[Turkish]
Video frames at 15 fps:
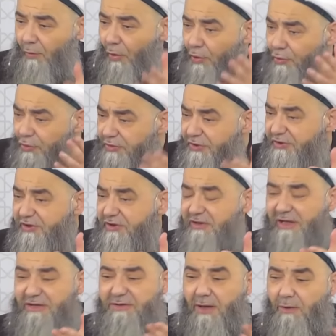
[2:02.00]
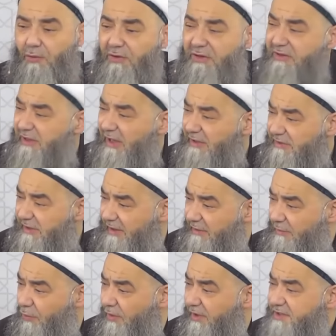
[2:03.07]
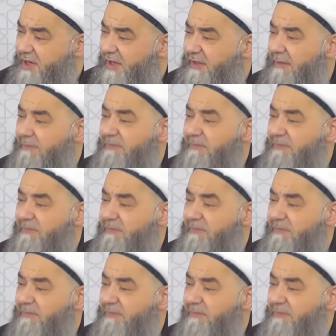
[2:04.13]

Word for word: onun dışında zaruri ihtiyaçlarını görecek